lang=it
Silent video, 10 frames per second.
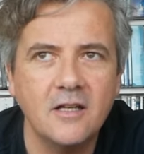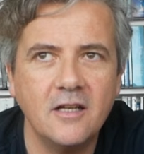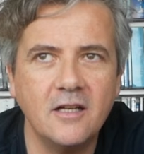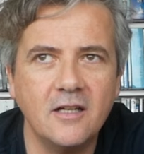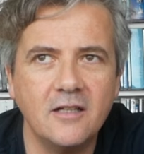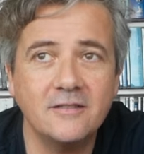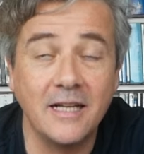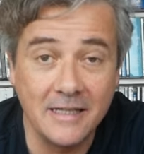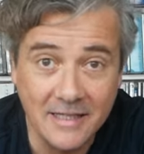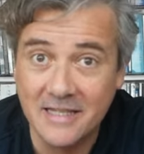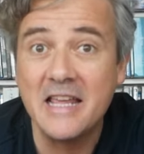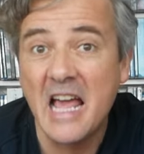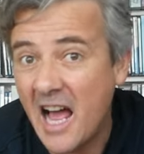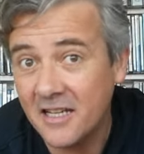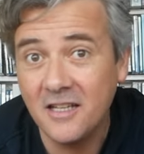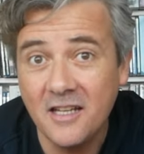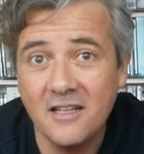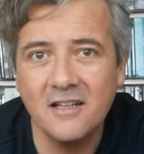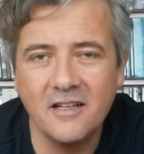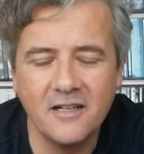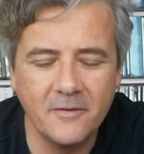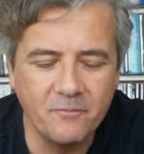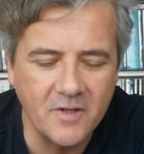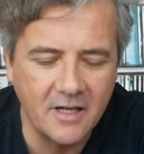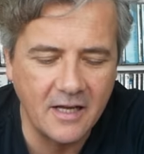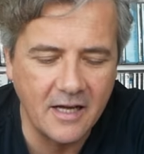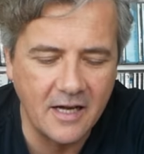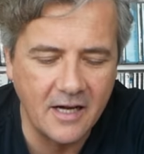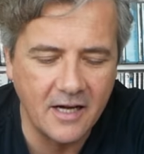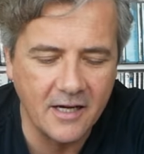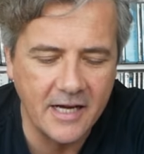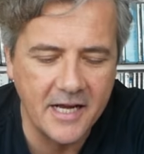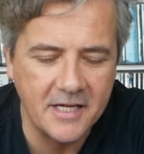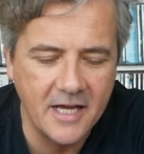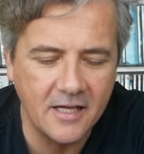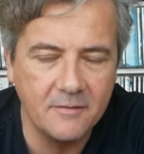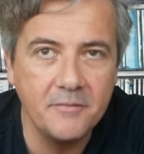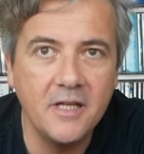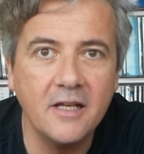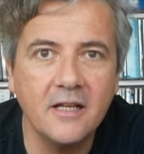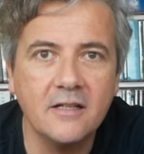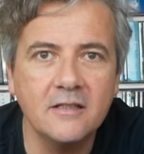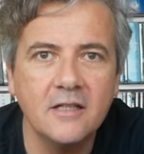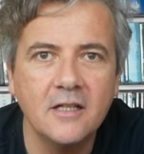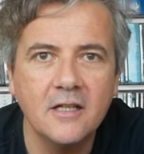eh, 36 anni ehm, la Rainy Allen Miller,